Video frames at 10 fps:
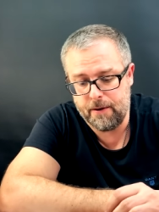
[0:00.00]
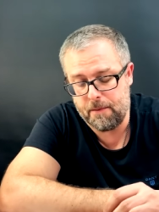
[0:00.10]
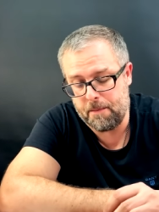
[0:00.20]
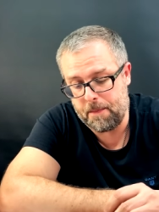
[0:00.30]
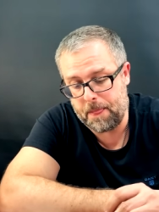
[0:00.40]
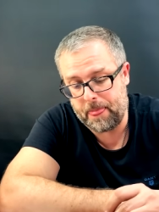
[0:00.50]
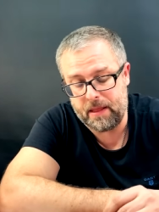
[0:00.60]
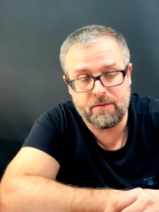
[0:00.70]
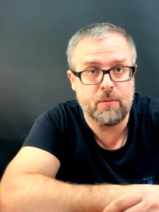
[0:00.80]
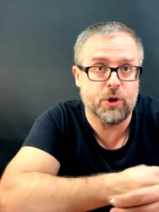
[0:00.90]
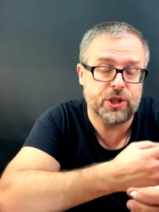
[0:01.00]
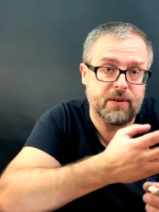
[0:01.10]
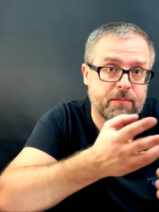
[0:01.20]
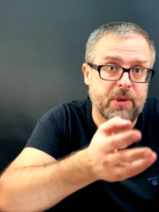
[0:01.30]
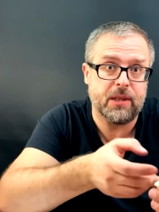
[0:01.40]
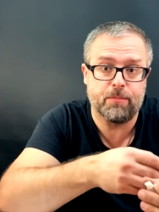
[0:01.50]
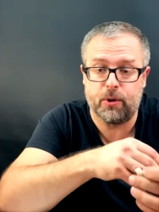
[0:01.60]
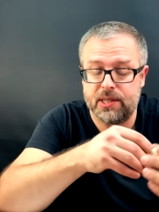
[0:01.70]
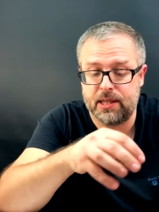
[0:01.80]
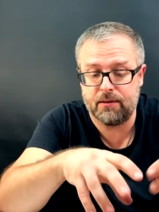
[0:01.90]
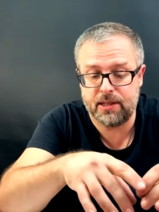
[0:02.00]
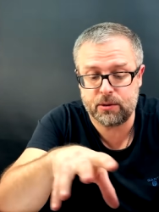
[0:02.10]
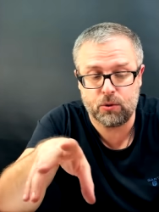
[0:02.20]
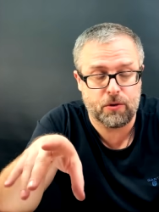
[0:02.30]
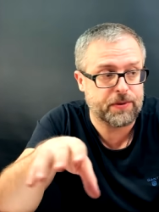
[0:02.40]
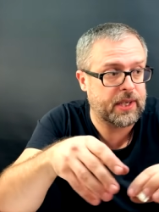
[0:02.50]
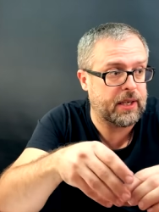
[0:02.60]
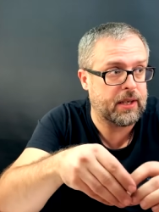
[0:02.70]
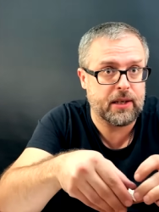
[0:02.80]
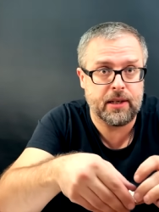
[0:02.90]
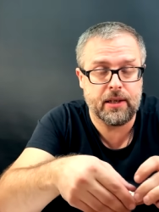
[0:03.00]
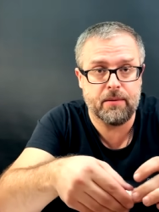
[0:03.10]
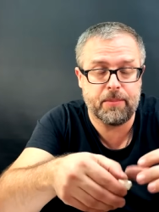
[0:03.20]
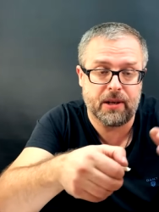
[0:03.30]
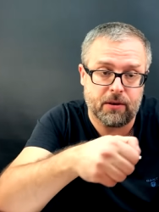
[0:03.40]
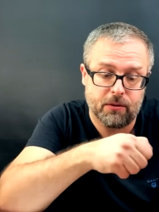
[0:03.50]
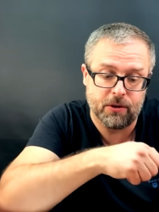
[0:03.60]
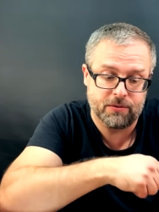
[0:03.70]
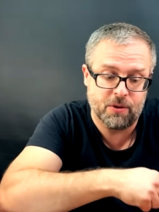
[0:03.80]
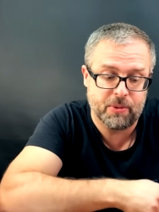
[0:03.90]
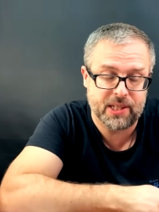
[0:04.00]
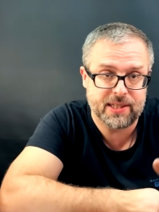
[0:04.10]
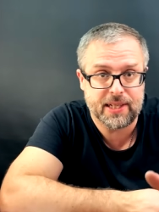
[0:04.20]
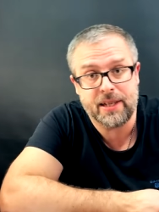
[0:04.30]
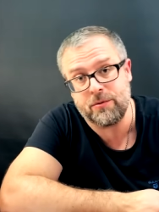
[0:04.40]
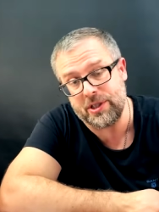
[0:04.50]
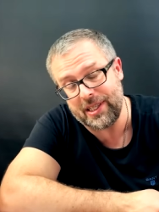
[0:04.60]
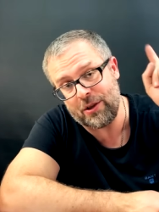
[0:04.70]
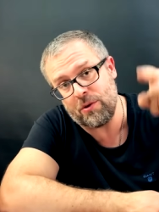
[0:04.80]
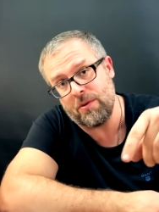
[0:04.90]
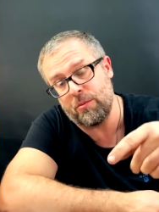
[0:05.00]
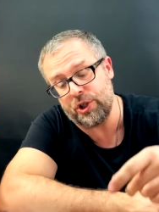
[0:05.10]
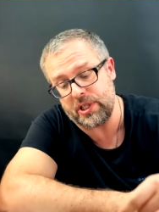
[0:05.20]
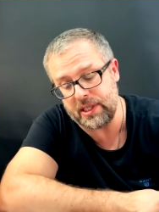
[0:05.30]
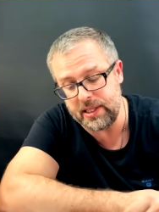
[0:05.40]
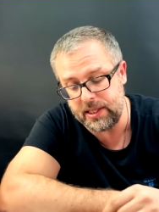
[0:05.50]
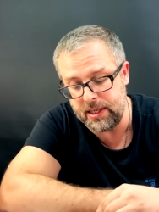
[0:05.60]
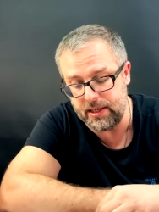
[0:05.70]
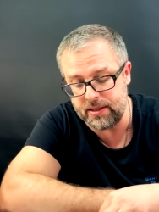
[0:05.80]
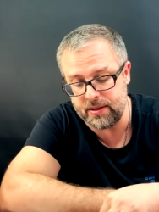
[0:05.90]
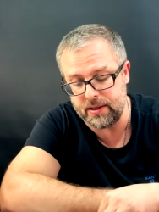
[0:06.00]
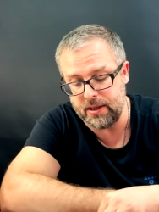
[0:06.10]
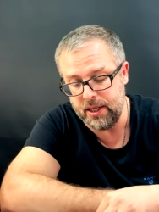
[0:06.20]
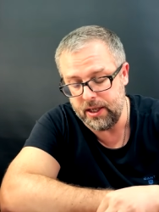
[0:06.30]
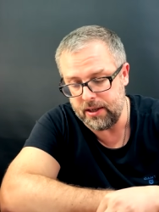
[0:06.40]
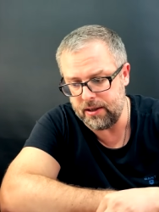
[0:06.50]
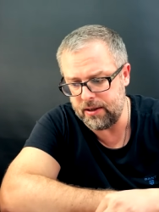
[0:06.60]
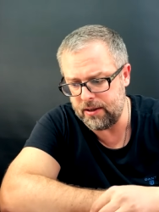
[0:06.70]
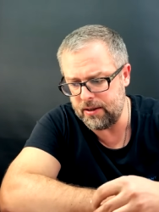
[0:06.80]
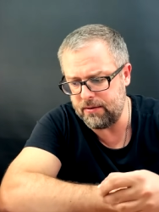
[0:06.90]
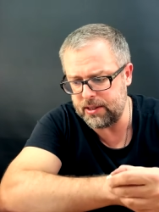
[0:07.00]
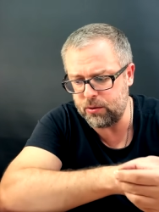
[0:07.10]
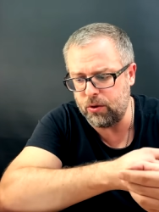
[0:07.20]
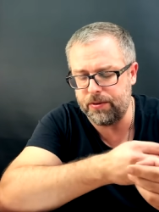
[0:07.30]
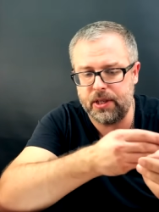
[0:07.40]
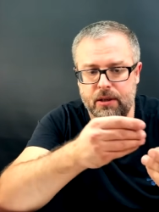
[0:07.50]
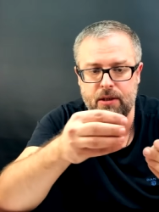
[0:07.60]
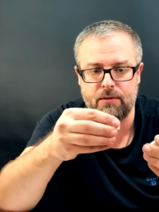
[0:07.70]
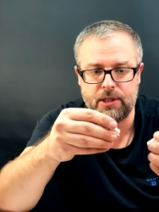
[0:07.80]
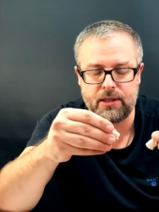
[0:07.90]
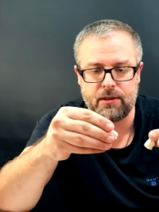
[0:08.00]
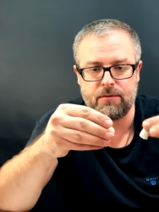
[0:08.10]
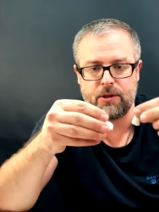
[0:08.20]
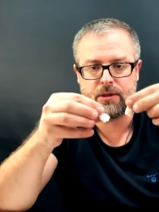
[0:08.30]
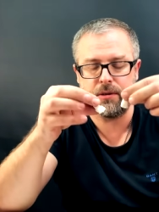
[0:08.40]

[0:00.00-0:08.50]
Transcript: вы можете вбить просто восковки, и первый вот выпадет сайт, вот на нем вы можете найти эти э, восковки, вот этот вот